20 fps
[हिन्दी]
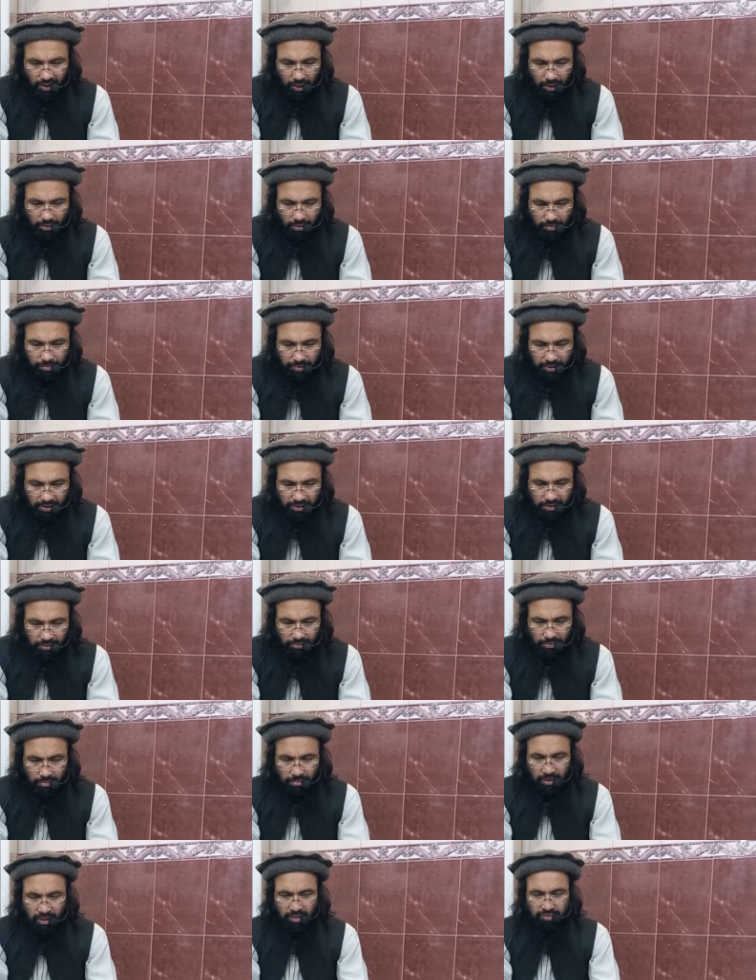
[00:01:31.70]
और बेशक
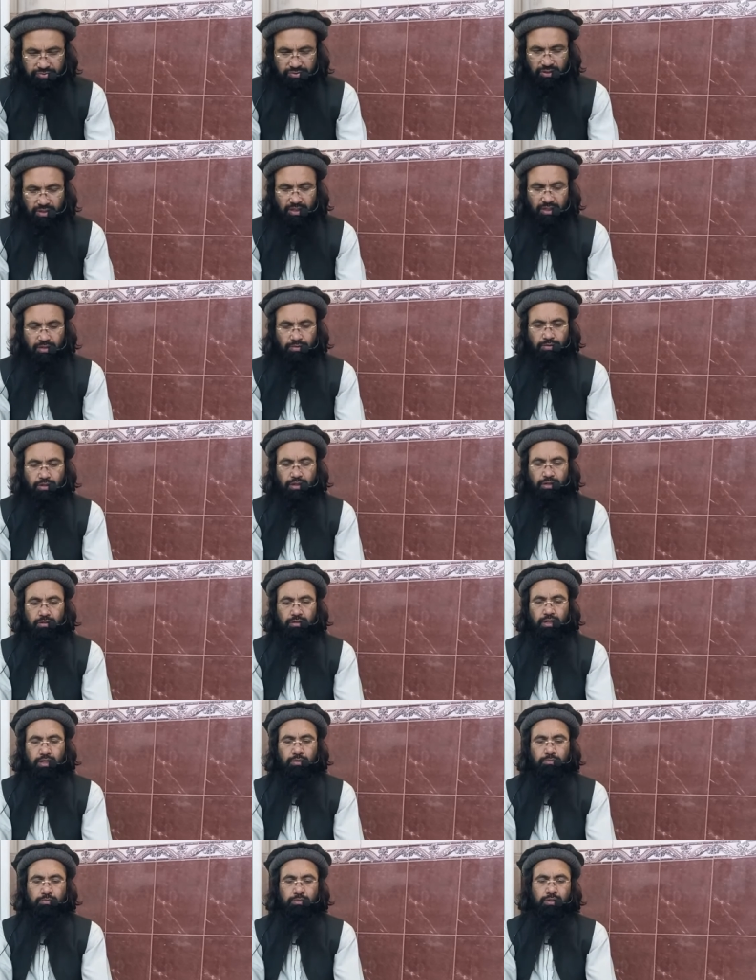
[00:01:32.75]
वो माफ़ करने वाला और
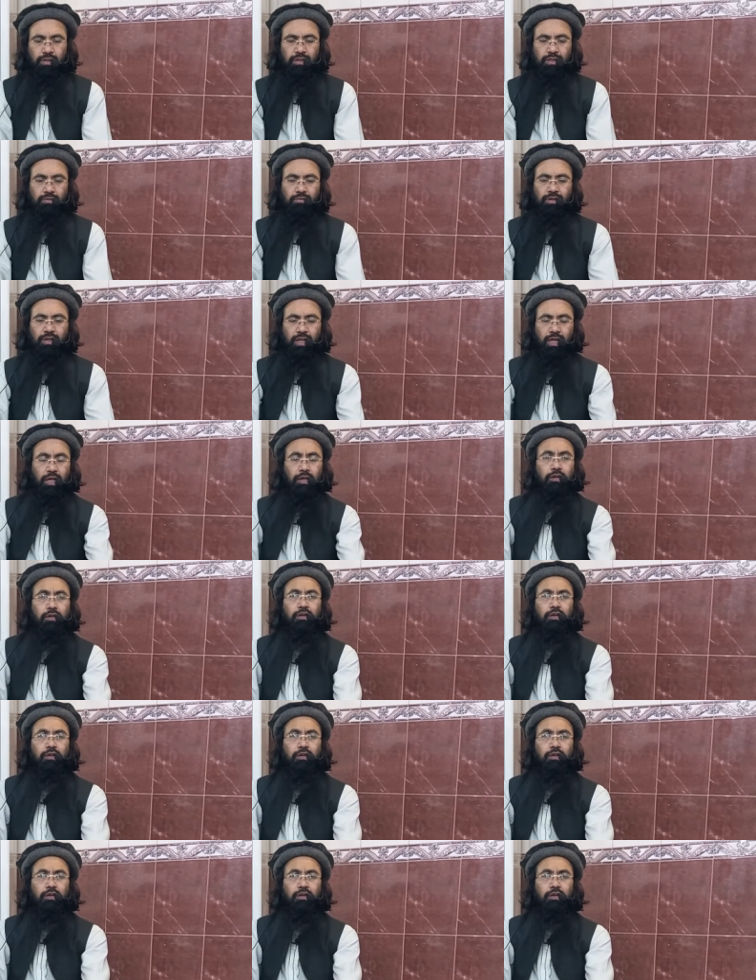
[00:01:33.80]
रहम करने वाला